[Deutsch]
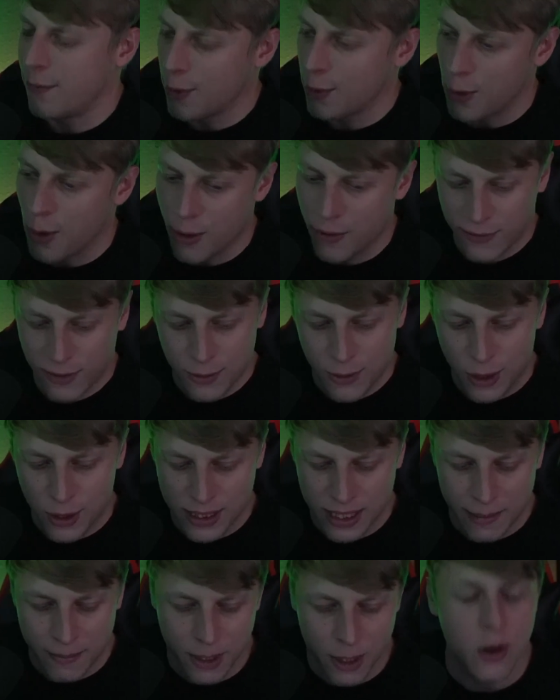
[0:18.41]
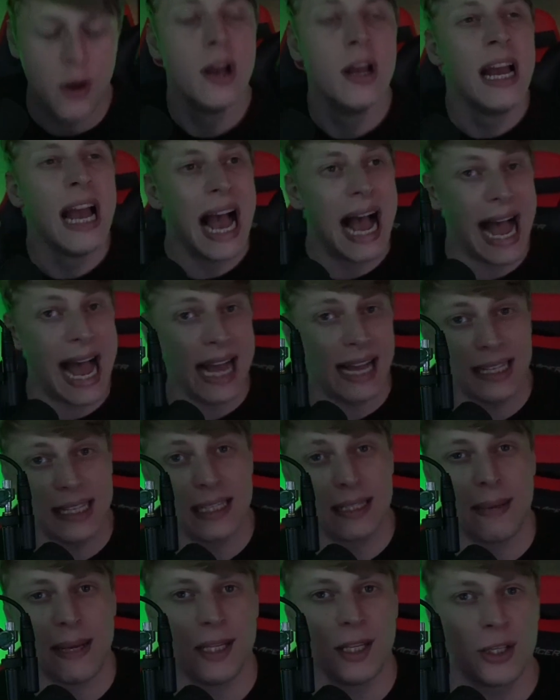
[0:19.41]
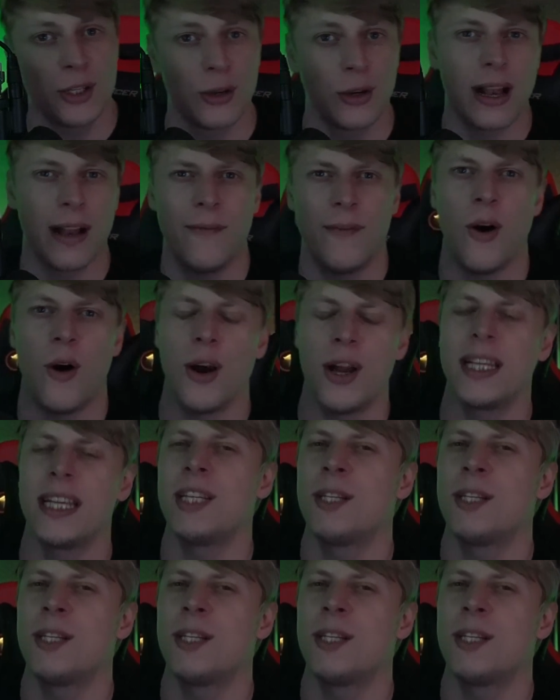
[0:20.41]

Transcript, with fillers: Von Golf zu Eusebio. 28 Stück haben wir heute.